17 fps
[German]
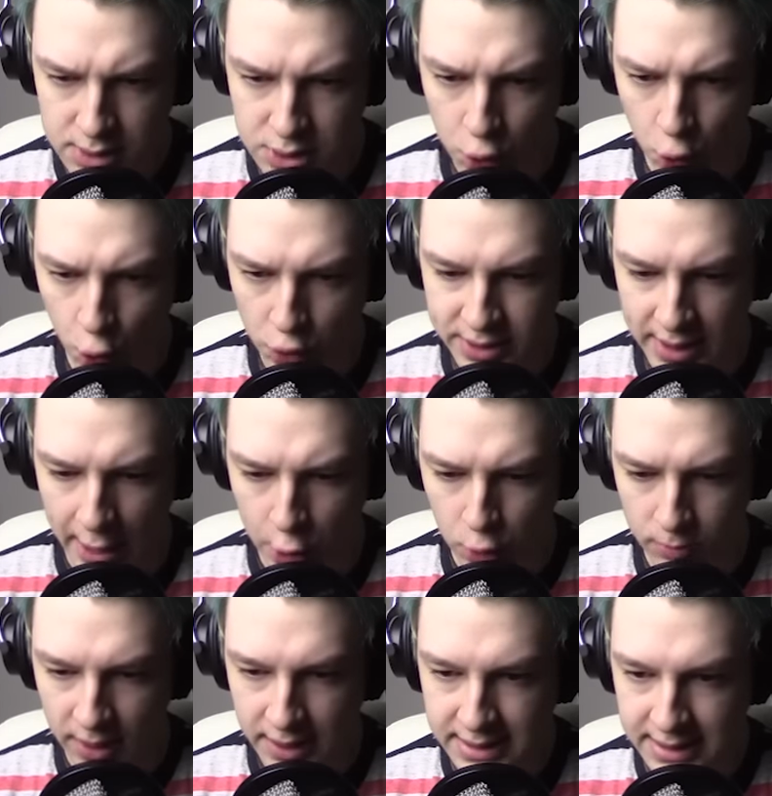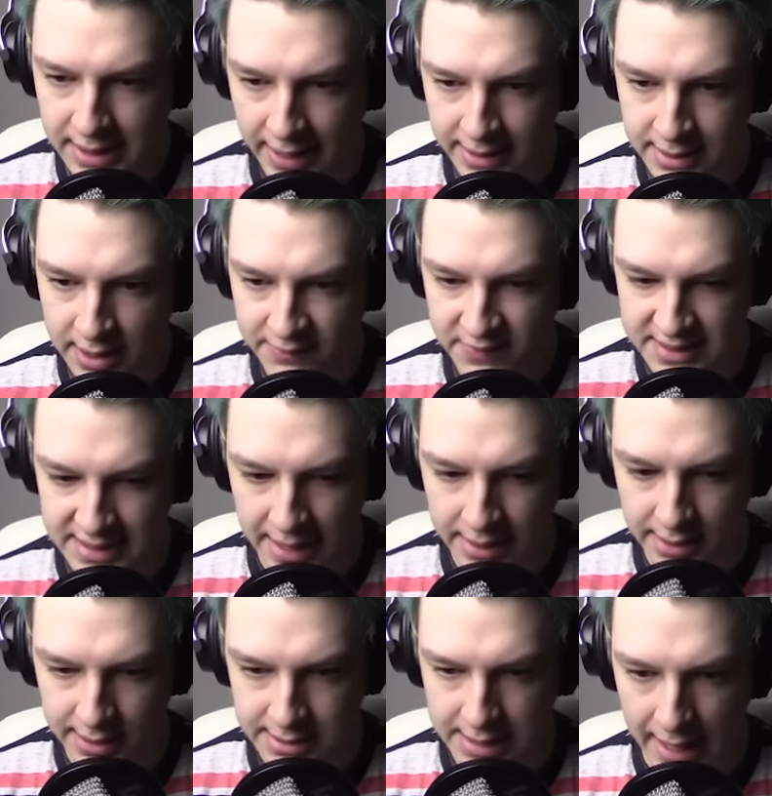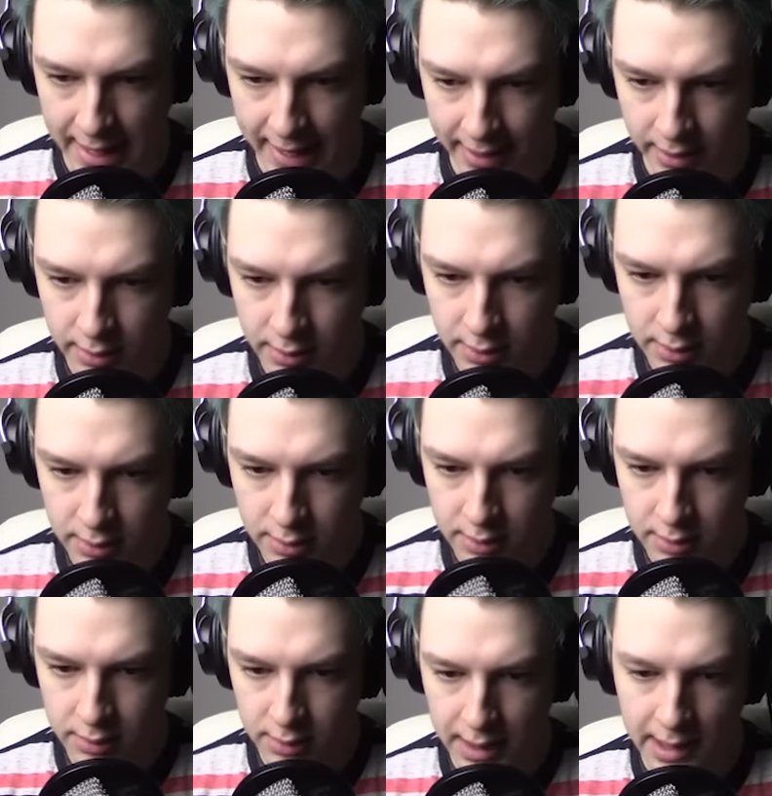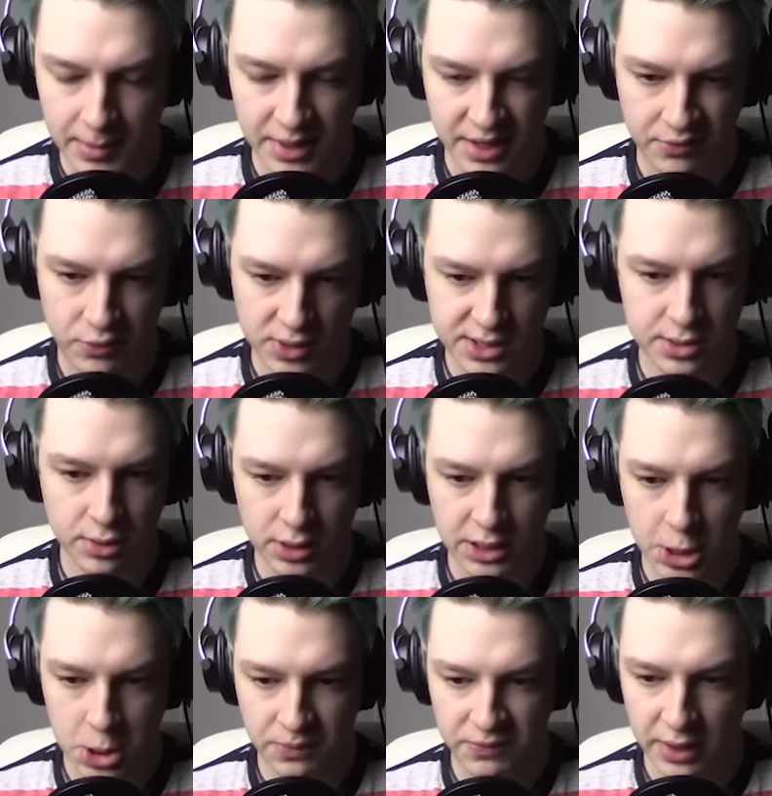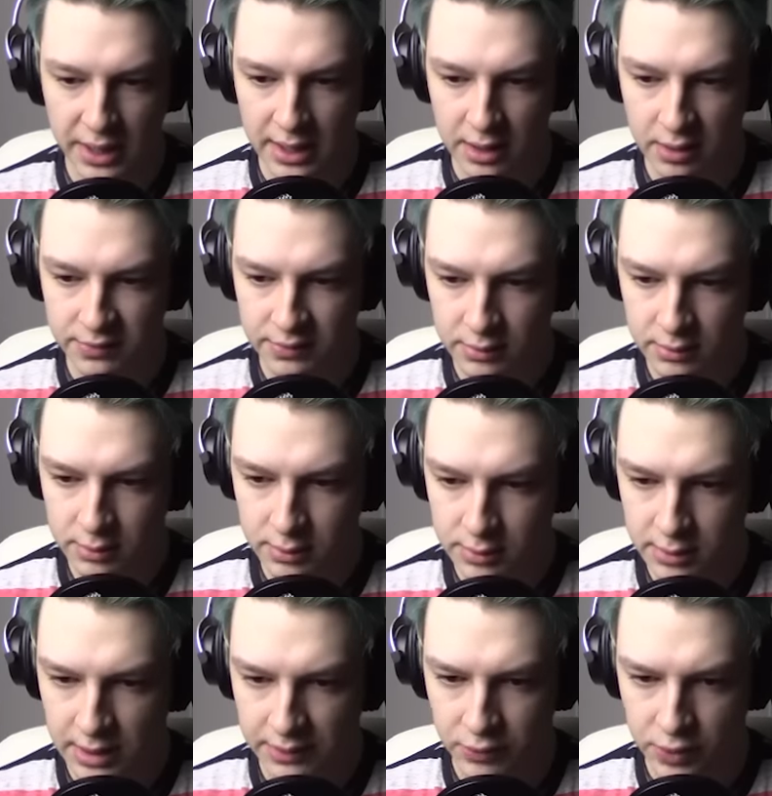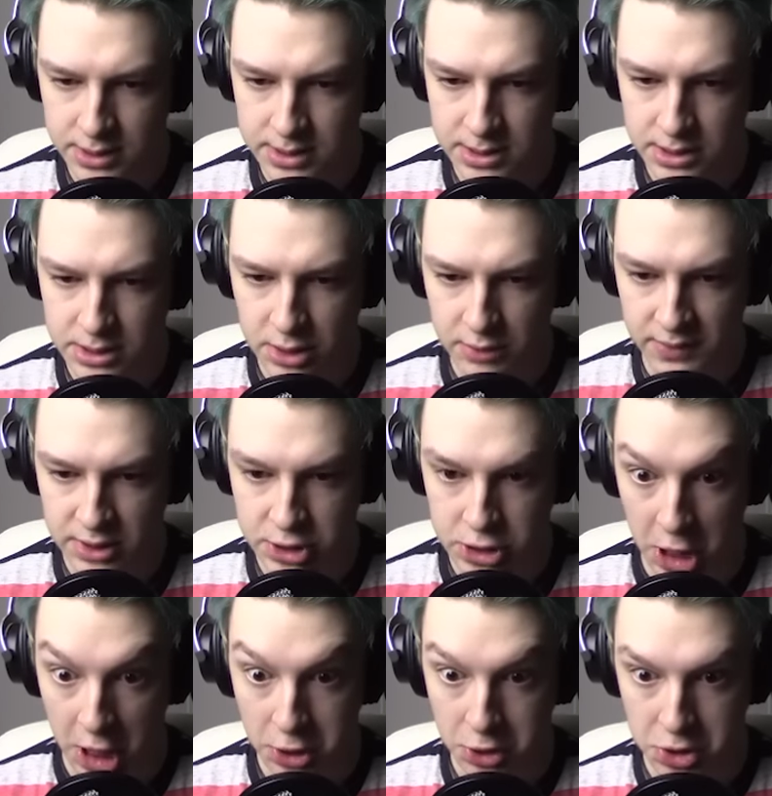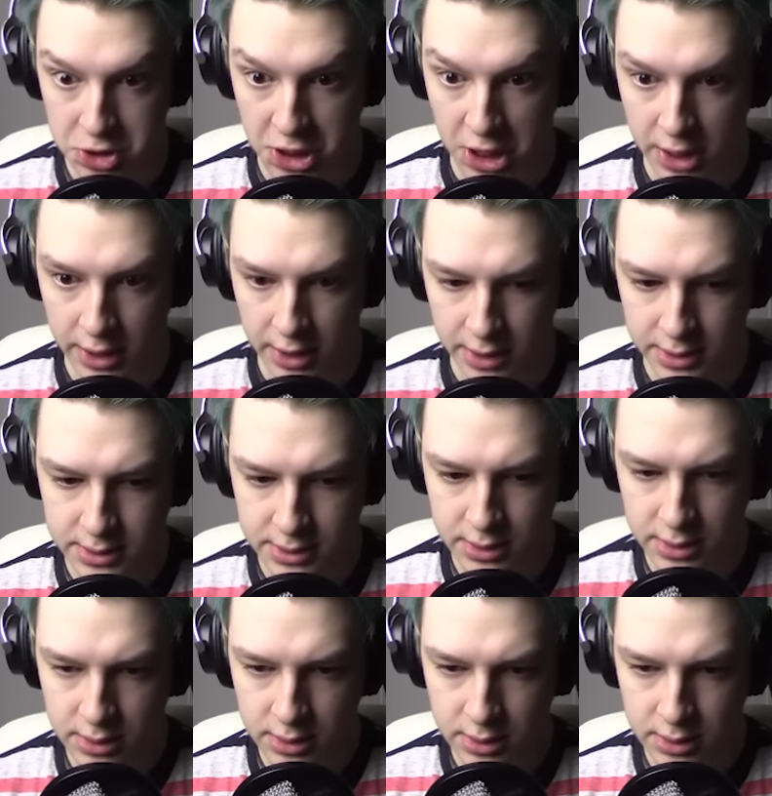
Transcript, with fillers: Diese rote Anomalie hat dir etwas angetan. Naja, aber dafür hast du noch ganz schön viel Health. Dafür, dass es dir was angetan hat.